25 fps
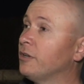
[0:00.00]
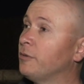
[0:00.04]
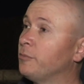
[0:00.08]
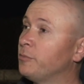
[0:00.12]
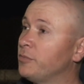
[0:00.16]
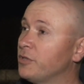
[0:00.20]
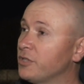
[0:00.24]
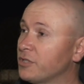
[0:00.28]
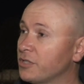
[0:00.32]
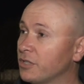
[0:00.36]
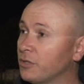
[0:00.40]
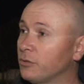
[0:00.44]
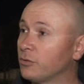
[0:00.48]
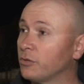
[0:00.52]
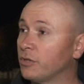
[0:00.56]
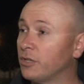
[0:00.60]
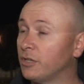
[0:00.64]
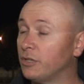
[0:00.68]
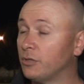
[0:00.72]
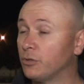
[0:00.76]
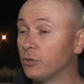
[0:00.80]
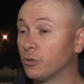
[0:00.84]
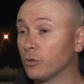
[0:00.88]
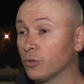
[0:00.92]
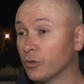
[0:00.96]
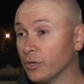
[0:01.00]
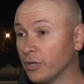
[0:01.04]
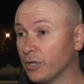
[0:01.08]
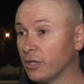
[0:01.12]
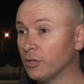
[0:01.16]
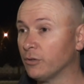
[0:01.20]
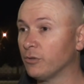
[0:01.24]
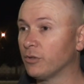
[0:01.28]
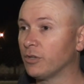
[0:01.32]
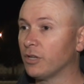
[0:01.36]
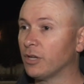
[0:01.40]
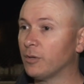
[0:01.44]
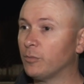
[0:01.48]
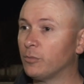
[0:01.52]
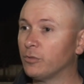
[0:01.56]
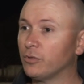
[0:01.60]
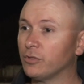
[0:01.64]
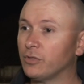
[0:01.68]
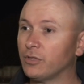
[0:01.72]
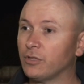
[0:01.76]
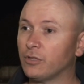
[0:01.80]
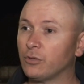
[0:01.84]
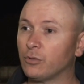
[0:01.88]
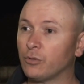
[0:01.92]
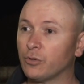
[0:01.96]
empieza lo que es el torneo, digamos,
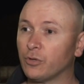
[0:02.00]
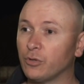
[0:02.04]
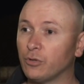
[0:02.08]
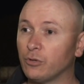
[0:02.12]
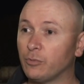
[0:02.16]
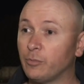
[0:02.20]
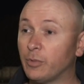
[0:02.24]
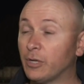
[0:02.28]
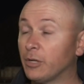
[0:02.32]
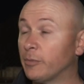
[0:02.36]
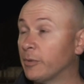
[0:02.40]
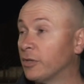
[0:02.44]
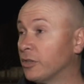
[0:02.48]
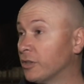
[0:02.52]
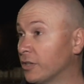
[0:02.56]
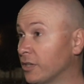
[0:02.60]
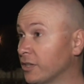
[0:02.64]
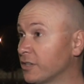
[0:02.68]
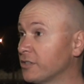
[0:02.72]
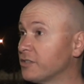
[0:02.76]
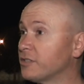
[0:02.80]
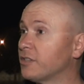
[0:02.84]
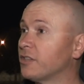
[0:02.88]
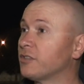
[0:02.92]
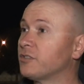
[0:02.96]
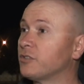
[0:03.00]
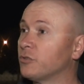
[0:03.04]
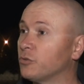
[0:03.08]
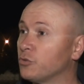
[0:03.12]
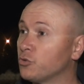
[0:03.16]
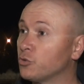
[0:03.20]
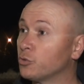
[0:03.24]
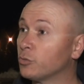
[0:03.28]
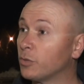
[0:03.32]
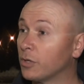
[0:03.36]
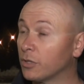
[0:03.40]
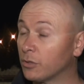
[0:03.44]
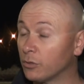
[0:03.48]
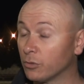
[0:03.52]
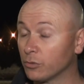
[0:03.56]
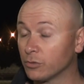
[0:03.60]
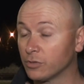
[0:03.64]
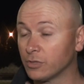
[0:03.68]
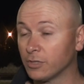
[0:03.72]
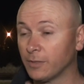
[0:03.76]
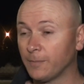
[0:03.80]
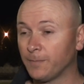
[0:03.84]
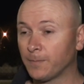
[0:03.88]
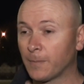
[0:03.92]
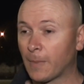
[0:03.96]
este torneo experimental que se está haciendo en
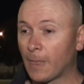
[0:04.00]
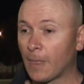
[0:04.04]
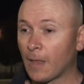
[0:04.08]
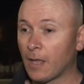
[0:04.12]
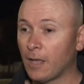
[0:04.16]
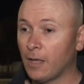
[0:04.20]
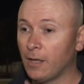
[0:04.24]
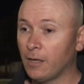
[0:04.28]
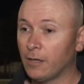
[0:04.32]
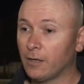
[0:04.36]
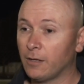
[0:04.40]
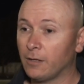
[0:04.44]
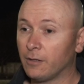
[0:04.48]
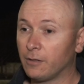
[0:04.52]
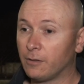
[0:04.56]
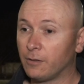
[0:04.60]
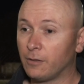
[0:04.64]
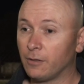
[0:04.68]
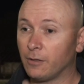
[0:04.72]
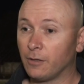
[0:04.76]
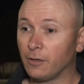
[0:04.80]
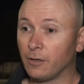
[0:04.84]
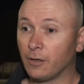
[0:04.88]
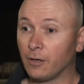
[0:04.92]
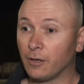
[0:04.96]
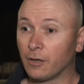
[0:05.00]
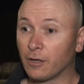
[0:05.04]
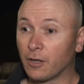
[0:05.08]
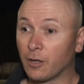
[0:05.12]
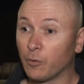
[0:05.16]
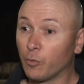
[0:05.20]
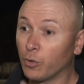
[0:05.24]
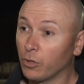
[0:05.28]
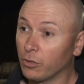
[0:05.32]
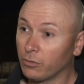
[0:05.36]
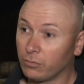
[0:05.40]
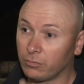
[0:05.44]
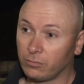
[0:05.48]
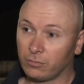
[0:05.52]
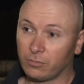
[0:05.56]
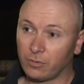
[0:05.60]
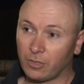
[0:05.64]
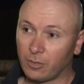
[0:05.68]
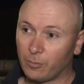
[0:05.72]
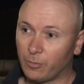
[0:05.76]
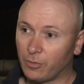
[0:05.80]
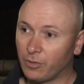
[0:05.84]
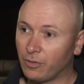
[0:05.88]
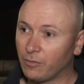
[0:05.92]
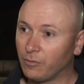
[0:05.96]
sub-14. Este, que bueno,
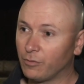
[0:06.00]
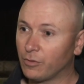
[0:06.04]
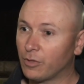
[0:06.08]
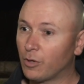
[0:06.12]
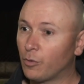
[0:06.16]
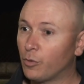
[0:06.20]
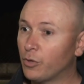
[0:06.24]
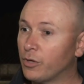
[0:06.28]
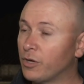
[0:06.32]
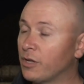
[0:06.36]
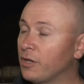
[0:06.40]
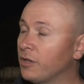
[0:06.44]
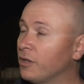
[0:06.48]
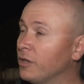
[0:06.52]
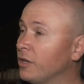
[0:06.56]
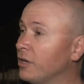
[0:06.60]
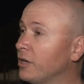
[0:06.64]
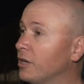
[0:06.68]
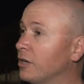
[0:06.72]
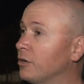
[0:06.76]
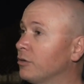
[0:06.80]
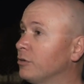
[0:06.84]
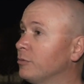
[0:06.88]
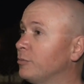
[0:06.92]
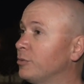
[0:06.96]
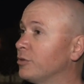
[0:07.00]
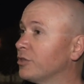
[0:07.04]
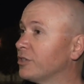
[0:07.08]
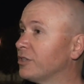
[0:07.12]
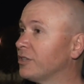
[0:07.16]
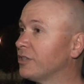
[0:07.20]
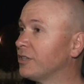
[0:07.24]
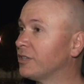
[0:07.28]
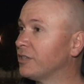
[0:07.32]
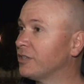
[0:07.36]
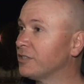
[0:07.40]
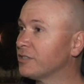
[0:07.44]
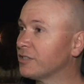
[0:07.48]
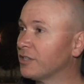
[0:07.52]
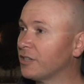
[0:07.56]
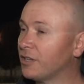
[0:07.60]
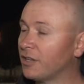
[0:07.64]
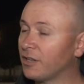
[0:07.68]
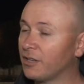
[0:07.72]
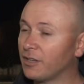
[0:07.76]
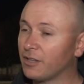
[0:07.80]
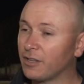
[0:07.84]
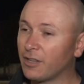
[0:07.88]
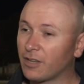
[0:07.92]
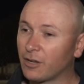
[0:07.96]
realmente fue una buena idea, ¿no? Porque
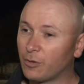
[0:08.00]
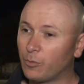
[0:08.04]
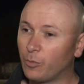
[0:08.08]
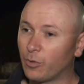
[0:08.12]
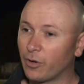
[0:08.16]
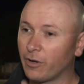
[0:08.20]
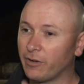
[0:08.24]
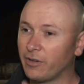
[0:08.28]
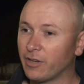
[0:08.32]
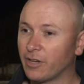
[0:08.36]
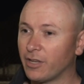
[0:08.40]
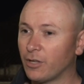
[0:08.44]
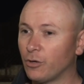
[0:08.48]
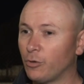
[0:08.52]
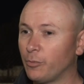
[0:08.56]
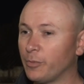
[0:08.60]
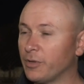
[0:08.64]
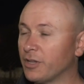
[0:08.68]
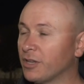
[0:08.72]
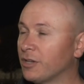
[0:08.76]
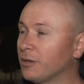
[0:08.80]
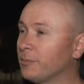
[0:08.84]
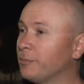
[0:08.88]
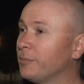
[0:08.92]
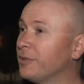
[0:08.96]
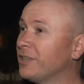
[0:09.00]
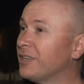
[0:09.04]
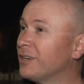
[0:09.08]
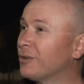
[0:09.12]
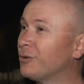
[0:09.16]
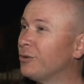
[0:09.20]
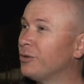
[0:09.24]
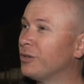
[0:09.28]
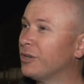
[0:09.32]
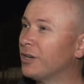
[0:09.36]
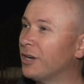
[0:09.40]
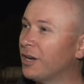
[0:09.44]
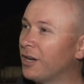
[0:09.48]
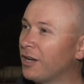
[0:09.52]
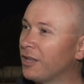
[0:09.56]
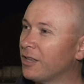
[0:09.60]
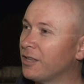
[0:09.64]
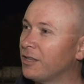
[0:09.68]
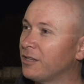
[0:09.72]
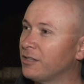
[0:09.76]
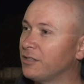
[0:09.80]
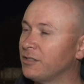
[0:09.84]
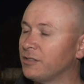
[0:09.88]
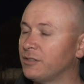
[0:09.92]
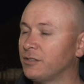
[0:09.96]
esa edad como que había quedado media,
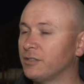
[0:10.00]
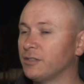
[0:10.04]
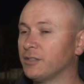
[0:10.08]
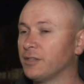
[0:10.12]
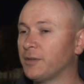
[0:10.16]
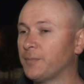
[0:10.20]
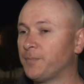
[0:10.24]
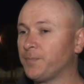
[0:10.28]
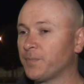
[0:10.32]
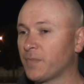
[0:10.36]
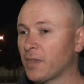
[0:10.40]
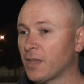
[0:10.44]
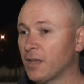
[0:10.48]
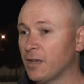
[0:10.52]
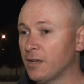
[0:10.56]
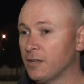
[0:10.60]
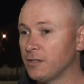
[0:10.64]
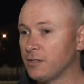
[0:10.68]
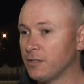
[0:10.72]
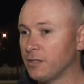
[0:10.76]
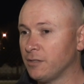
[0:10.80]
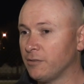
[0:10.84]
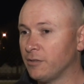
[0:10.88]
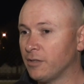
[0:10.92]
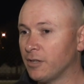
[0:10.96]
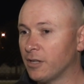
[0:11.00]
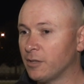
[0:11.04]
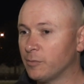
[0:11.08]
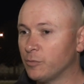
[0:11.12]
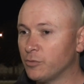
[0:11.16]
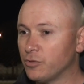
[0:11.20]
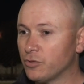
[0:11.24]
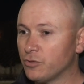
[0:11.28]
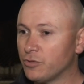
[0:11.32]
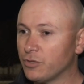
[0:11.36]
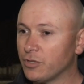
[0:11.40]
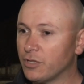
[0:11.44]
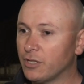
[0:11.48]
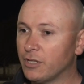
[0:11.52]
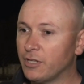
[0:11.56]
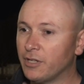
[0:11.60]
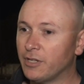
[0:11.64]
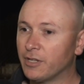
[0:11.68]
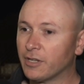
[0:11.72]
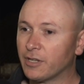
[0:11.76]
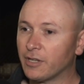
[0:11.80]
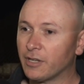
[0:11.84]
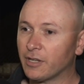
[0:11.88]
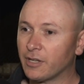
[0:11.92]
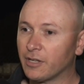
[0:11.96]
colgada. Este, si bien hay muchos
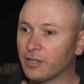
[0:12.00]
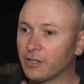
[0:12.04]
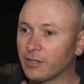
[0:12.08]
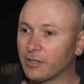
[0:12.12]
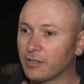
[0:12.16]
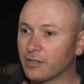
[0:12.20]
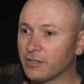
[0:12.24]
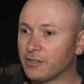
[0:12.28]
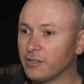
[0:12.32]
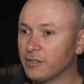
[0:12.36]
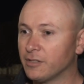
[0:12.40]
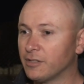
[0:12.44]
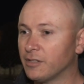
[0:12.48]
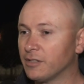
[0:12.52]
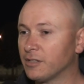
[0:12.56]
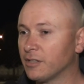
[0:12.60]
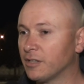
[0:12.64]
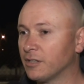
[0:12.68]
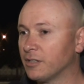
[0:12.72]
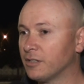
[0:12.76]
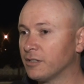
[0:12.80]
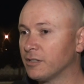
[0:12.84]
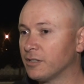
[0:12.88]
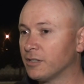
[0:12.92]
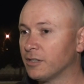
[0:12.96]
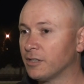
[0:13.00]
chiquilines que, recién están